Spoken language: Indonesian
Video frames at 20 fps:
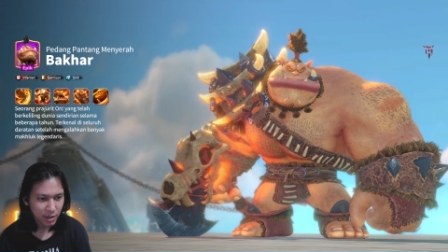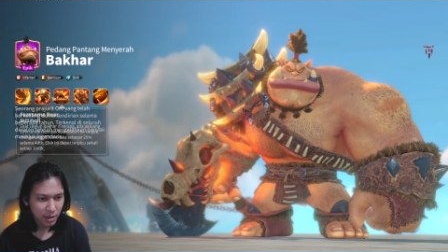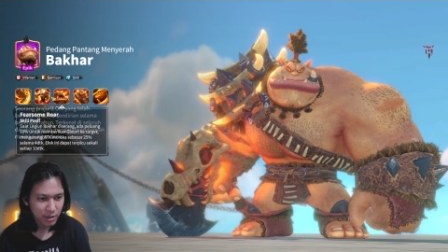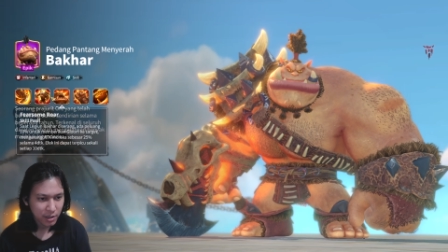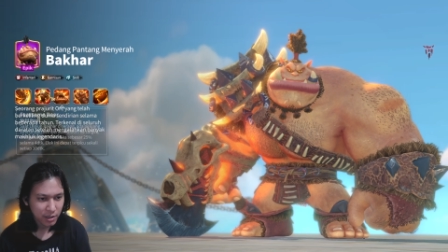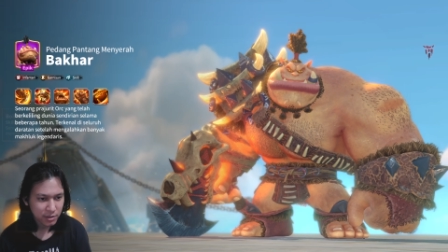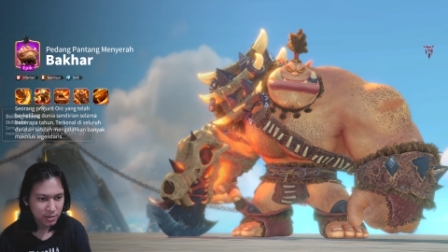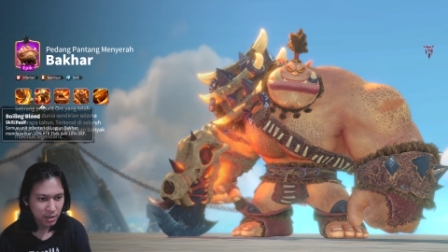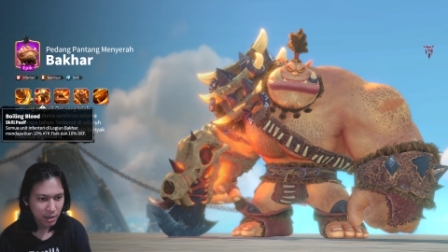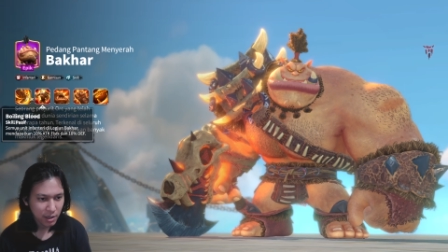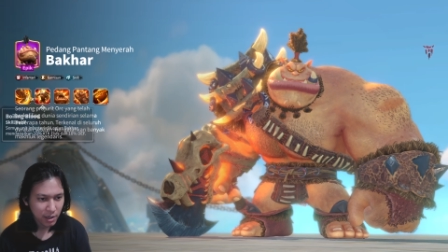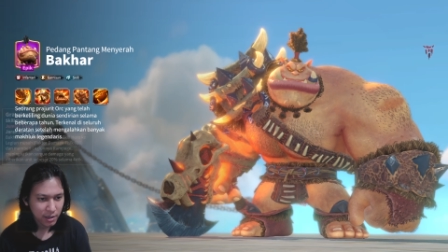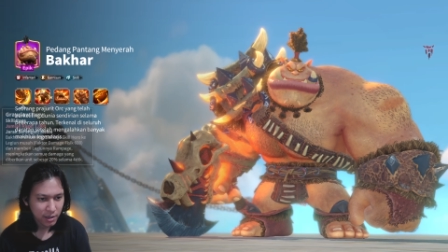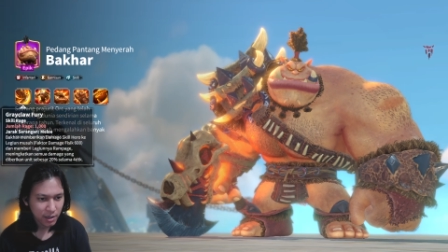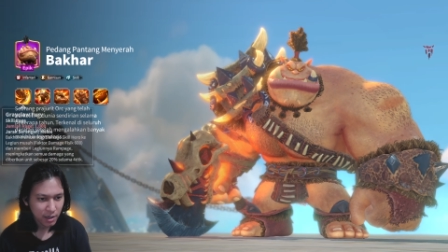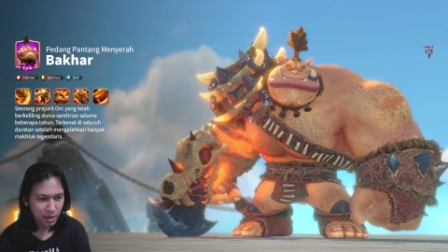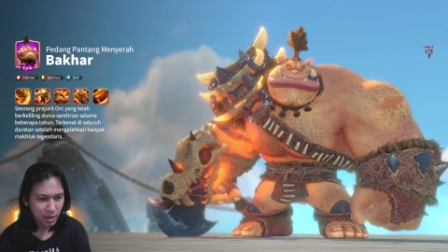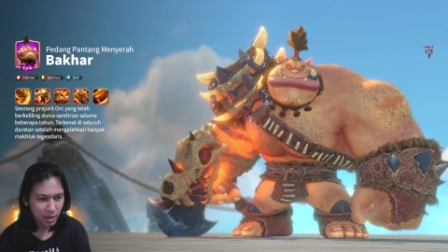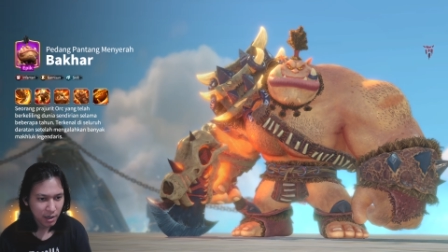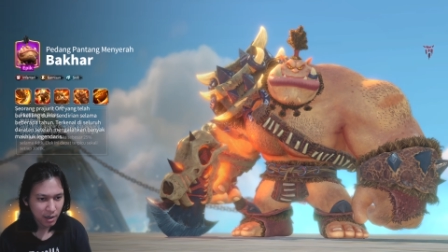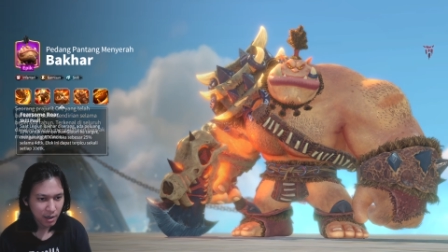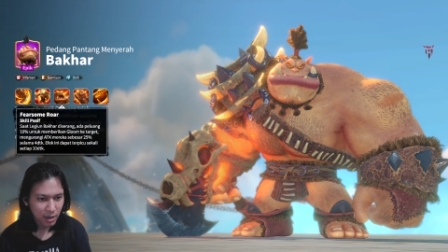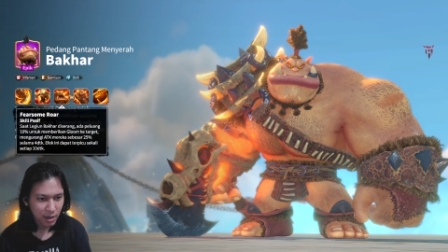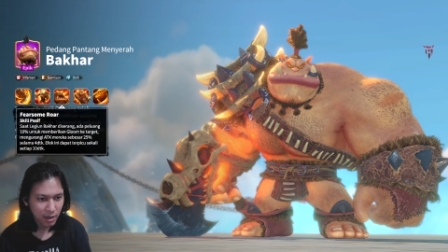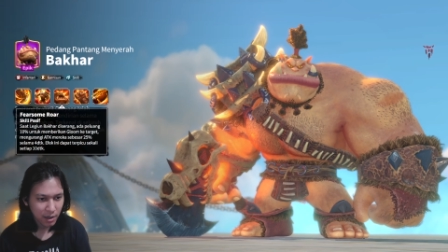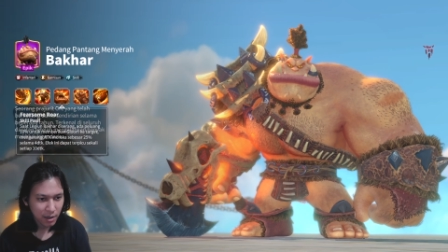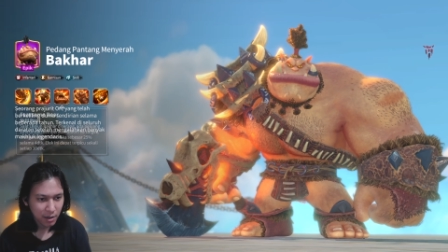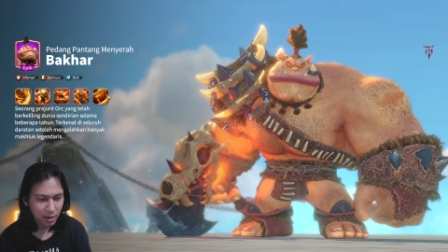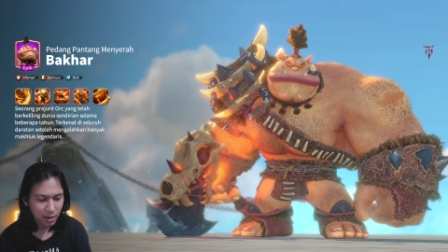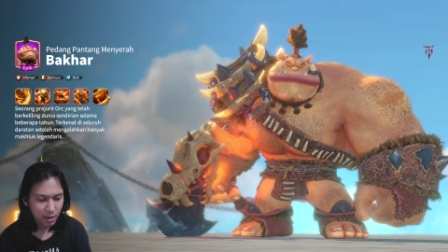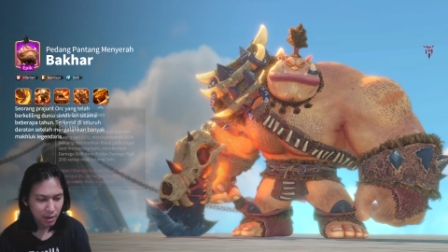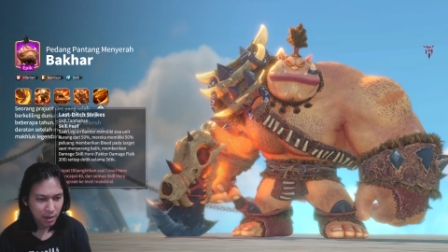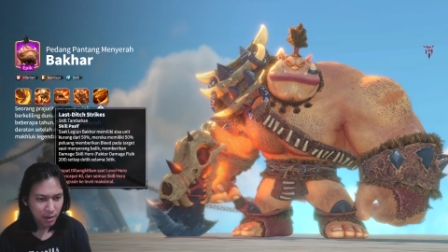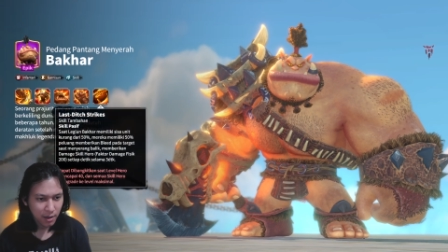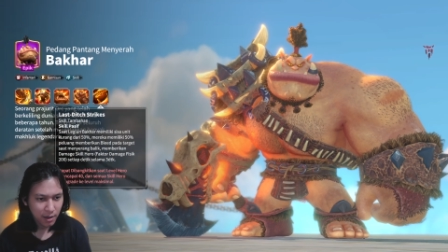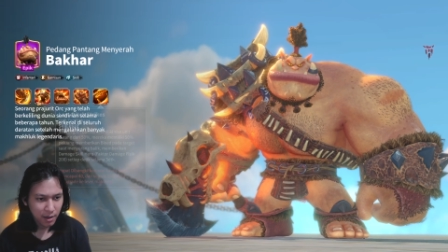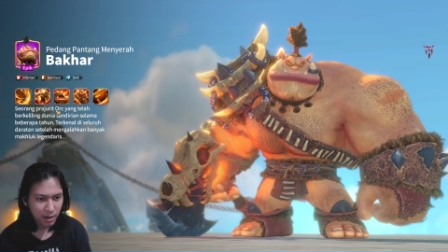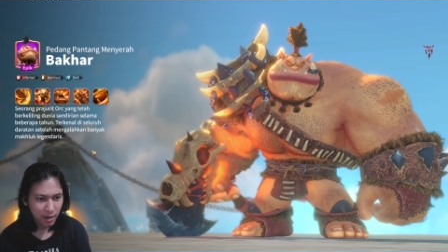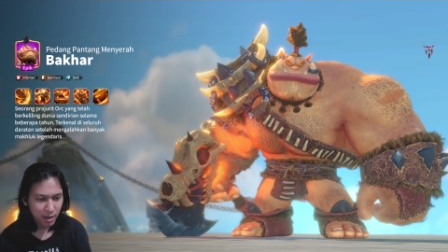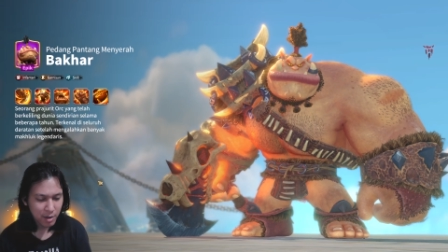ada ada
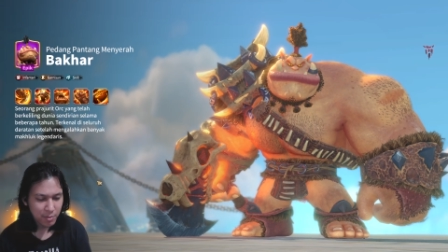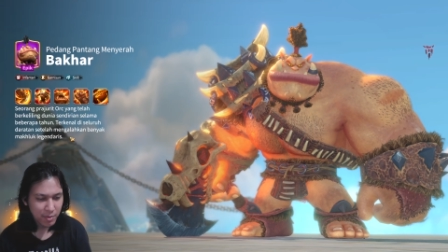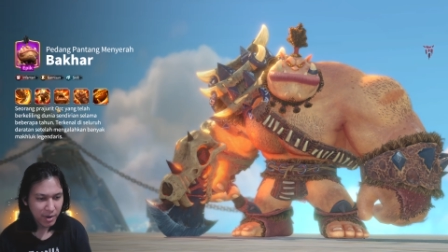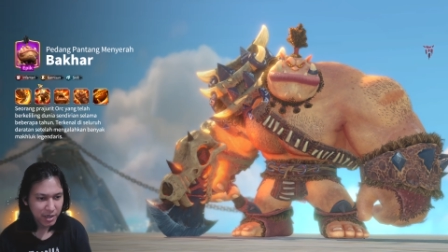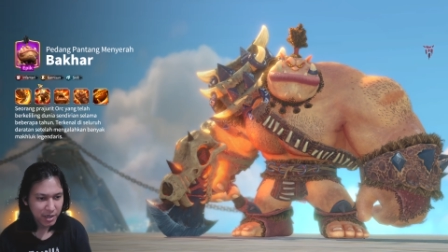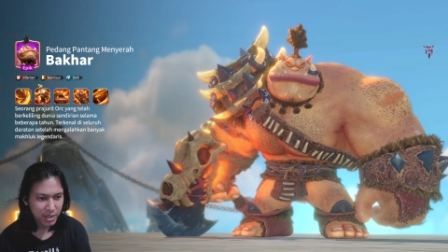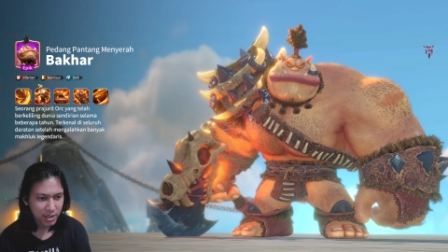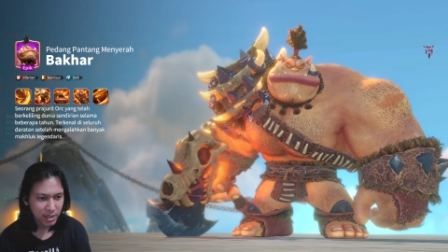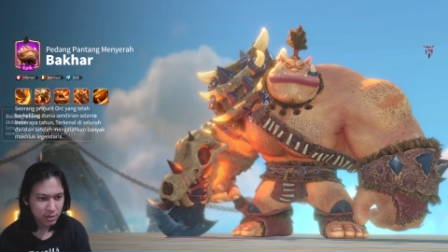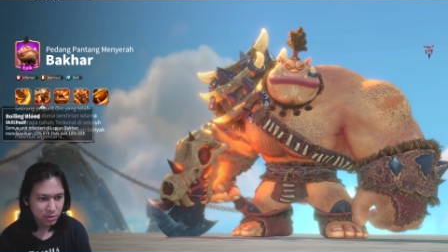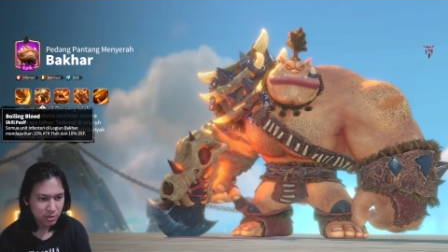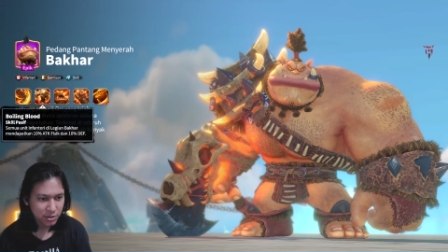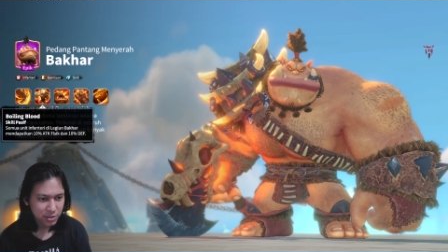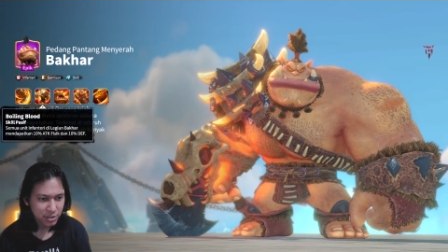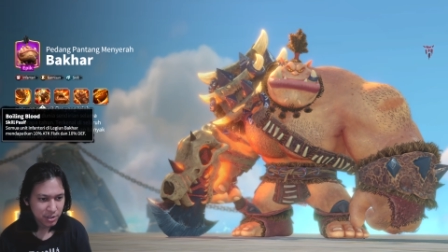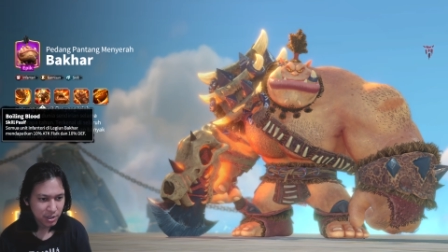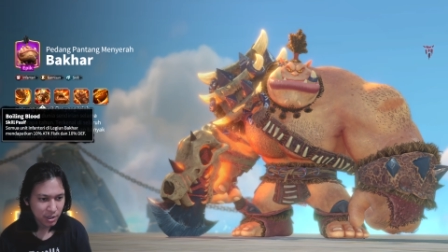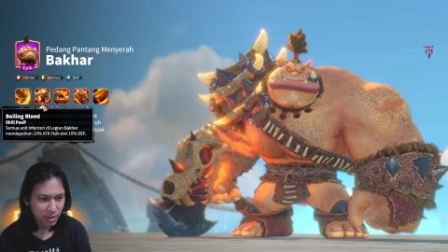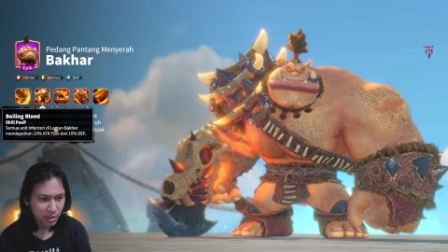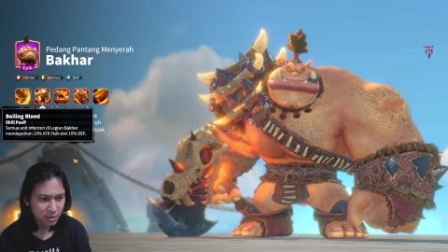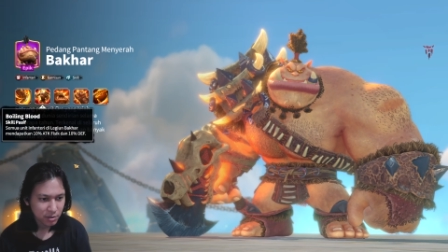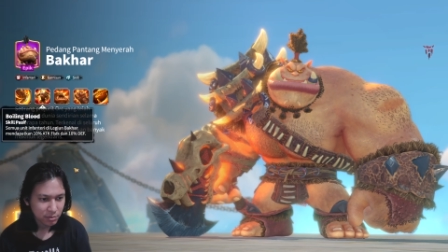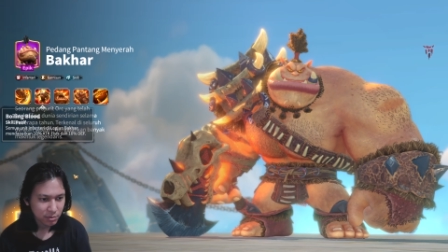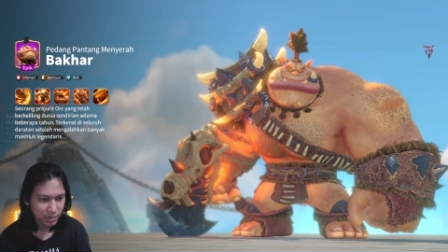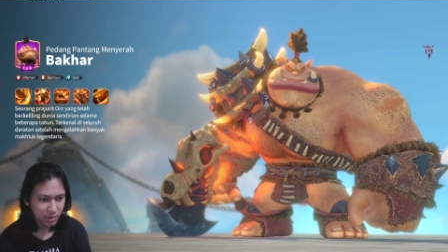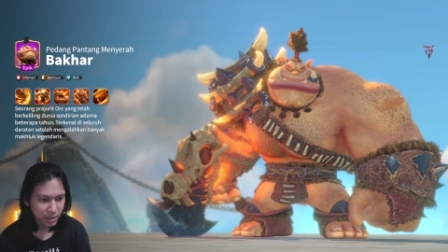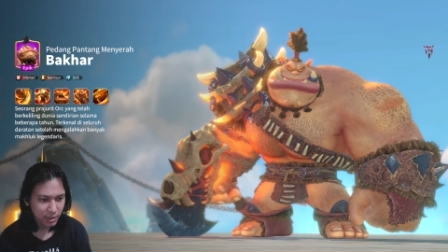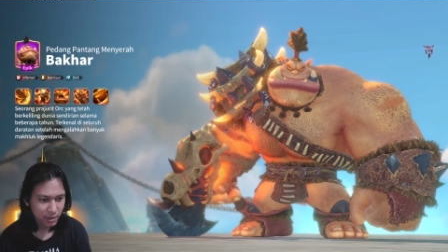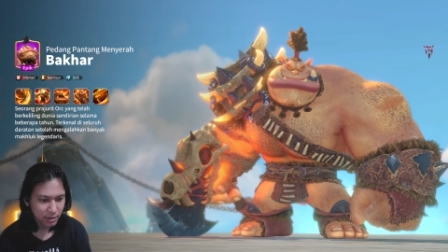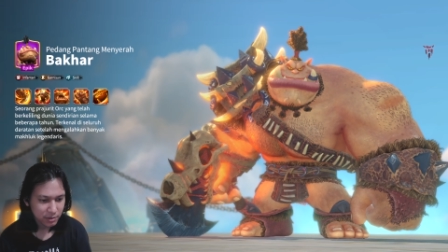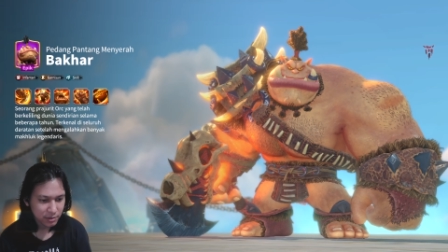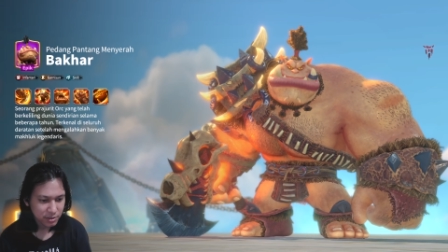5 indikator skill teman-teman ya.